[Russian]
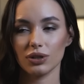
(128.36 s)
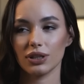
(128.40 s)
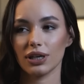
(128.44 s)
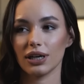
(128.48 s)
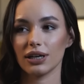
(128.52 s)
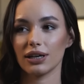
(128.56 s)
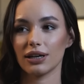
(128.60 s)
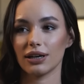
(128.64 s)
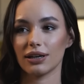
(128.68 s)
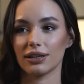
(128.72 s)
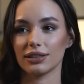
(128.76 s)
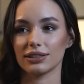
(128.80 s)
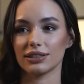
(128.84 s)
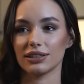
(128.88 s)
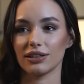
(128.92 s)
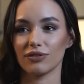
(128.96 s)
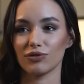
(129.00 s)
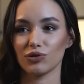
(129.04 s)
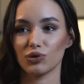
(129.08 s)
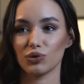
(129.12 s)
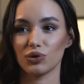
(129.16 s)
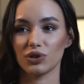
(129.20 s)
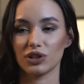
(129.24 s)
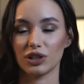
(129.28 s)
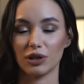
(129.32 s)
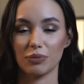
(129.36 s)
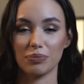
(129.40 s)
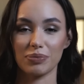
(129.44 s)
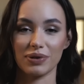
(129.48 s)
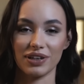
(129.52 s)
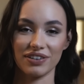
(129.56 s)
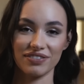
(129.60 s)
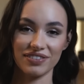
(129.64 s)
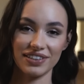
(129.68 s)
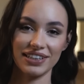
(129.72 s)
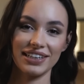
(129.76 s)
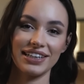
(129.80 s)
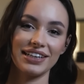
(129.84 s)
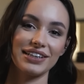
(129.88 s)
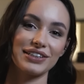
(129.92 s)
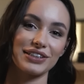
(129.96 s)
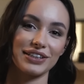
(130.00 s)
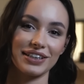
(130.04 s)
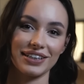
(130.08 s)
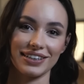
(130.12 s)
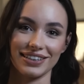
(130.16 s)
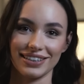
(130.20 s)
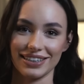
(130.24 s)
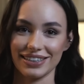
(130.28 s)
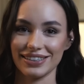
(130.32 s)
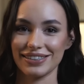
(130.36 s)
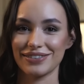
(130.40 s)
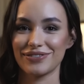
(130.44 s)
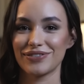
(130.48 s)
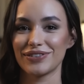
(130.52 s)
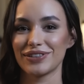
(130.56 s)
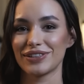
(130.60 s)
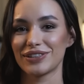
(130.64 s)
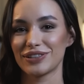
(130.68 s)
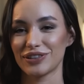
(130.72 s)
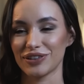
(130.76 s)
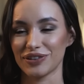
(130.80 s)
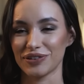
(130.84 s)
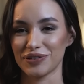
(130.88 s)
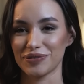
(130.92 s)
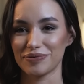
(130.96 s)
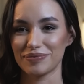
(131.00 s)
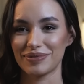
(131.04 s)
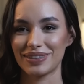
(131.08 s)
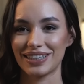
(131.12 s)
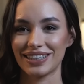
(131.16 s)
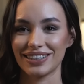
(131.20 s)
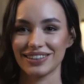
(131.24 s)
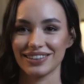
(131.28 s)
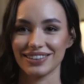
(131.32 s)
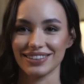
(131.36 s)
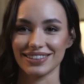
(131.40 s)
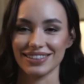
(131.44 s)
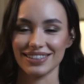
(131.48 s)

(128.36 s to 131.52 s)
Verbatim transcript: так как основное направление развития у меня это